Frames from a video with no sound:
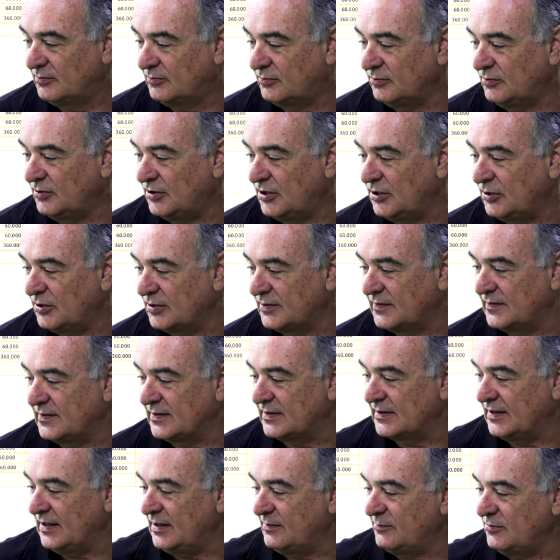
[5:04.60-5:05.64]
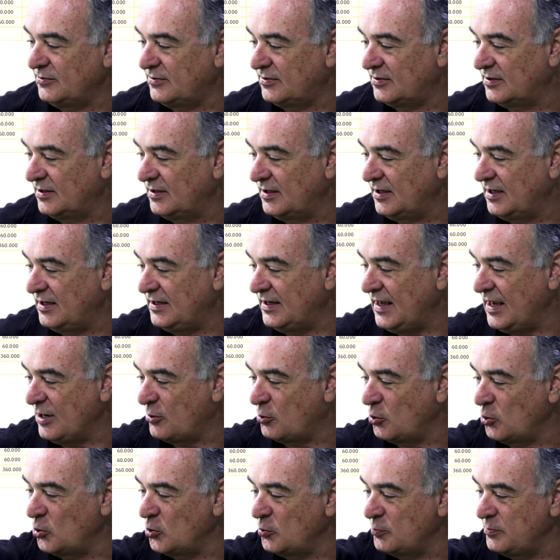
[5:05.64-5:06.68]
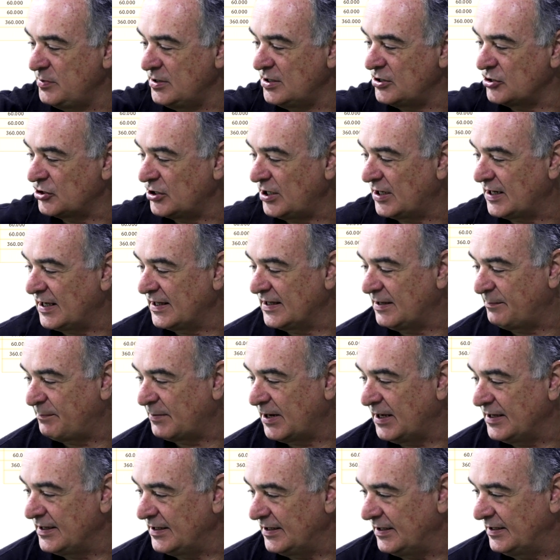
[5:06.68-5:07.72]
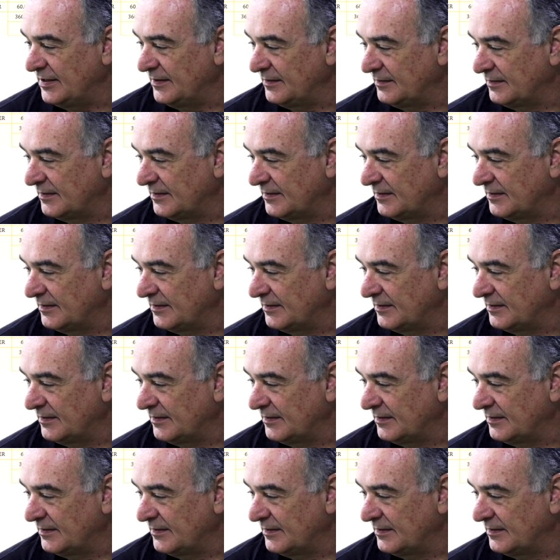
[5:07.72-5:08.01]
tudo que nós fizemos e a economia gerada para ele.